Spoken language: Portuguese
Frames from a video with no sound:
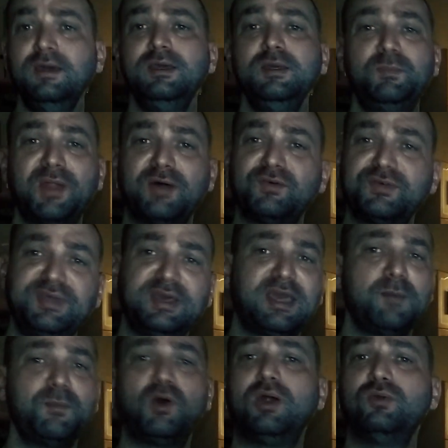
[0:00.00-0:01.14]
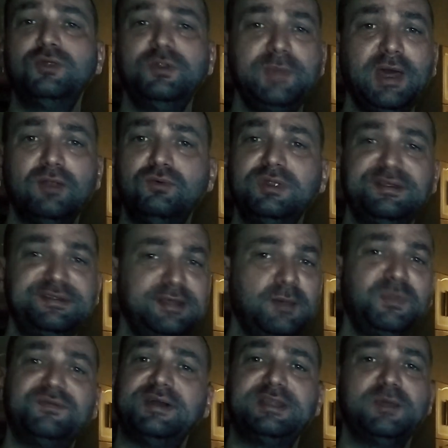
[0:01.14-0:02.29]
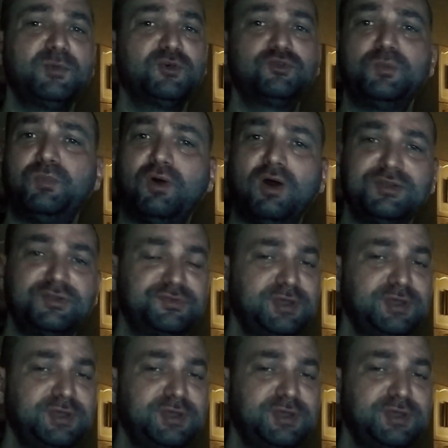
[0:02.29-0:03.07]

E para você que é meu aluno, minha aluna, sempre vai ter meu suporte,